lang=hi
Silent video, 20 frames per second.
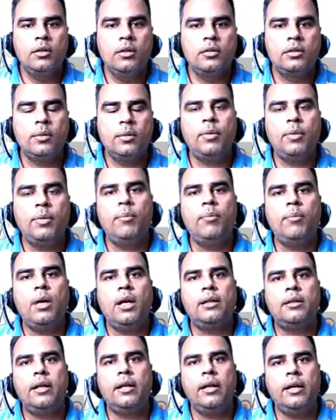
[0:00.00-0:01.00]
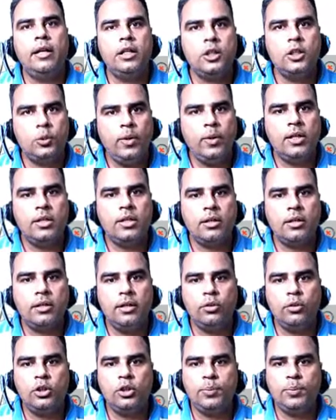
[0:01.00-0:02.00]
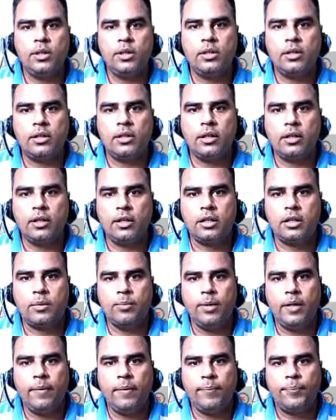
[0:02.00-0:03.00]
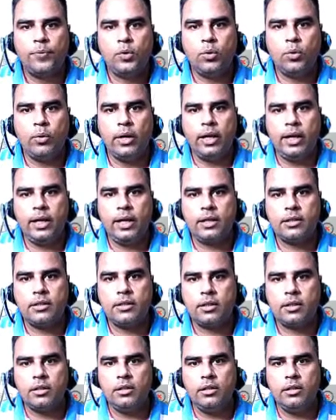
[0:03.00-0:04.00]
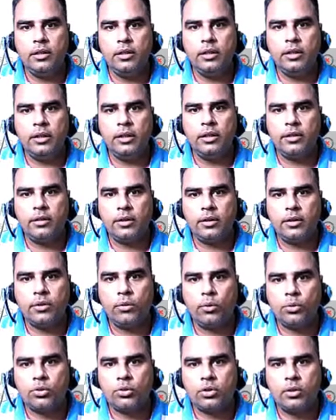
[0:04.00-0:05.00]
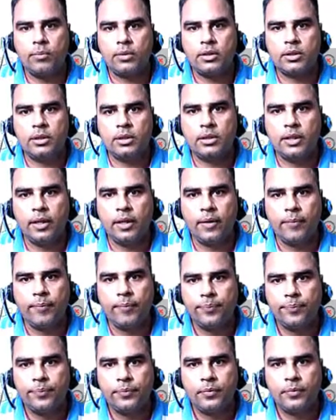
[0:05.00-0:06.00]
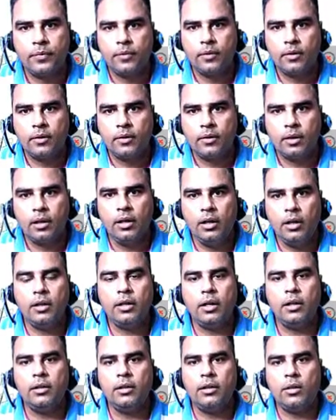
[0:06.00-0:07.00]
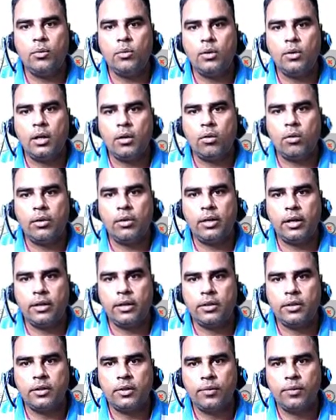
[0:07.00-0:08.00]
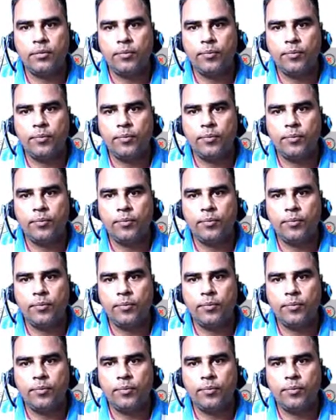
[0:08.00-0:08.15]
जब हम बात करेंगे इंस्पिरेशन की तो इंस्पिरेशन के केस में जो एक्सटर्नल इंटरकोस्टल मसल्स हैं इनके अंदर होगा कॉन्ट्रेक्शन